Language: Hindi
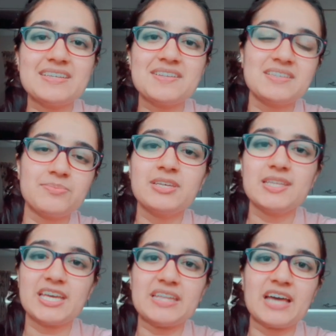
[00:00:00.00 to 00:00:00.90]
रीजंस भी
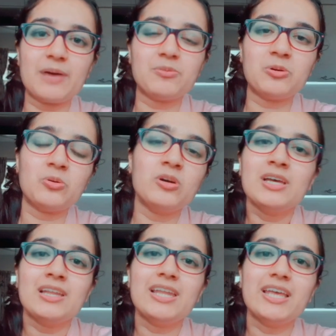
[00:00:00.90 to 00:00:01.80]
दिए थे
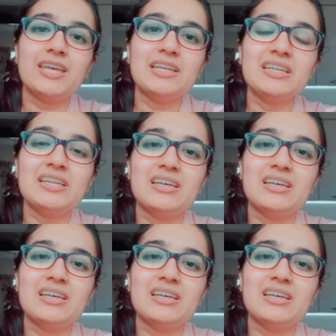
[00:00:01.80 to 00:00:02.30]
आपको लेकिन